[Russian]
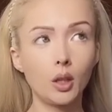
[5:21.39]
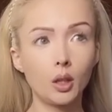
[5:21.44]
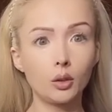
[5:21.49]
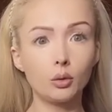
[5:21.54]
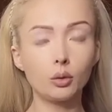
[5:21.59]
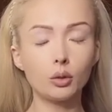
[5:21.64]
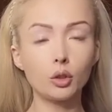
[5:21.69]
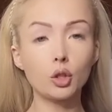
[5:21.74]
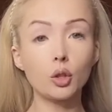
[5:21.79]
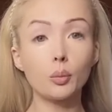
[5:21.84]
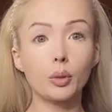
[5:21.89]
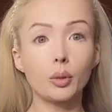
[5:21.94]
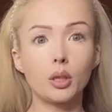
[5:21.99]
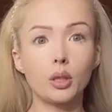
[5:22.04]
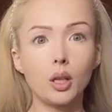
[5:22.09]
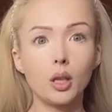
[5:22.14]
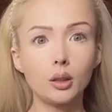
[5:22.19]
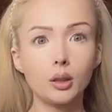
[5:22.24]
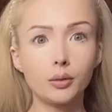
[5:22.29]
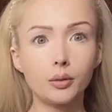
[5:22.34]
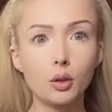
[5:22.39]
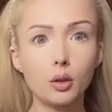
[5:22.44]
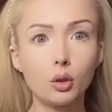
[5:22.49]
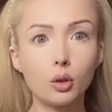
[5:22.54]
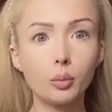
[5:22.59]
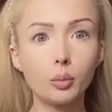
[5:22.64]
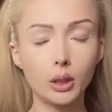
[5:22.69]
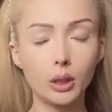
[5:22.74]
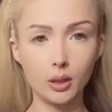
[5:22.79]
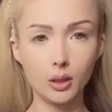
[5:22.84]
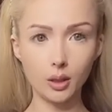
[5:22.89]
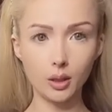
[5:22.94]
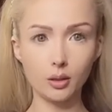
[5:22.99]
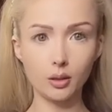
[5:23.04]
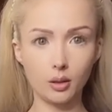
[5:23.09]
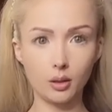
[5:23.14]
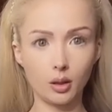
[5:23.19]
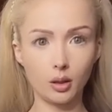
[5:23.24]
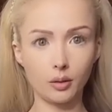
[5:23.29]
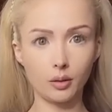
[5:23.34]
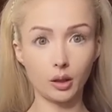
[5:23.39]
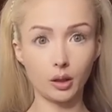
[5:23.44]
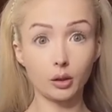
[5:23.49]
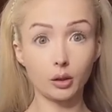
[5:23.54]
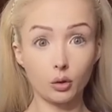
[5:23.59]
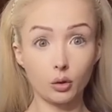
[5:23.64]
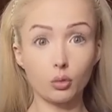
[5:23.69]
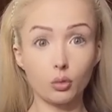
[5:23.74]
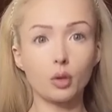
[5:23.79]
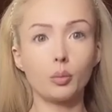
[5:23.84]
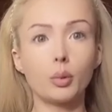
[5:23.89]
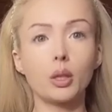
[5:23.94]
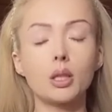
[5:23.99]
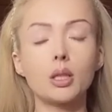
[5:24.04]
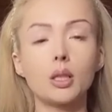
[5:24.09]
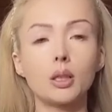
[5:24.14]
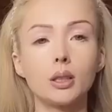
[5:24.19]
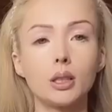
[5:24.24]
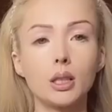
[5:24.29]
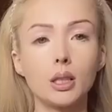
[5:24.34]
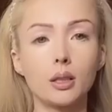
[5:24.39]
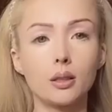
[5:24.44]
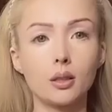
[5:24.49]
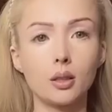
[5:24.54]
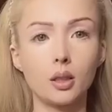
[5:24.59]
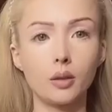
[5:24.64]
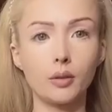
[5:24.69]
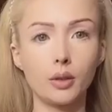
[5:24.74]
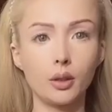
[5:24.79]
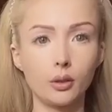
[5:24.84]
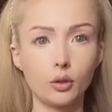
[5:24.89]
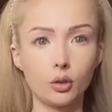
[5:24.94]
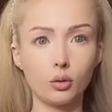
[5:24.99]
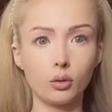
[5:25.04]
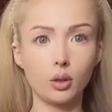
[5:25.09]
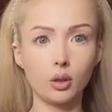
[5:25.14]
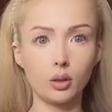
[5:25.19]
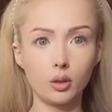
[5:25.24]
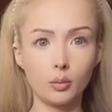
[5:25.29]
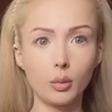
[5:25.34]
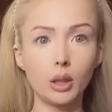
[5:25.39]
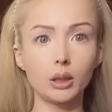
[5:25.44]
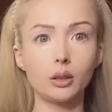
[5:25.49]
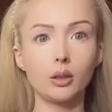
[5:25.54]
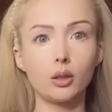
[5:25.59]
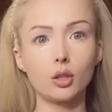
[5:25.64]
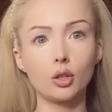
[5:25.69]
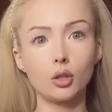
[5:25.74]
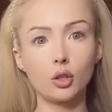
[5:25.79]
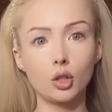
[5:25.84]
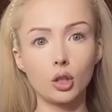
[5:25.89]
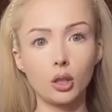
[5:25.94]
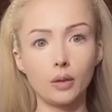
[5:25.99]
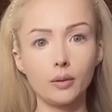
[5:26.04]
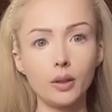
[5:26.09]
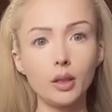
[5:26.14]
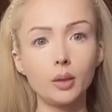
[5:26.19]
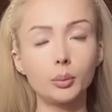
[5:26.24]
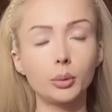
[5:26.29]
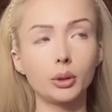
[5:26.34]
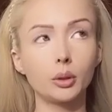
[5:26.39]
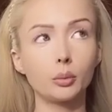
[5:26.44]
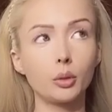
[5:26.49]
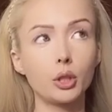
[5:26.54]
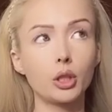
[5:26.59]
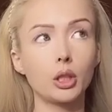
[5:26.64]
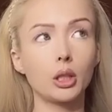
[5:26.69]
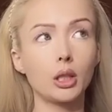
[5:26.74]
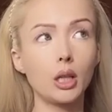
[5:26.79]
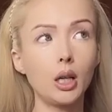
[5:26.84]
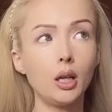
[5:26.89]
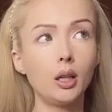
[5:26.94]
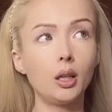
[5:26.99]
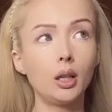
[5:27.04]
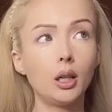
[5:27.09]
Но это же понятно, в каком контексте я говорила, это же нужно брать контекст. Я говорила, что я не матричный человек, потому что я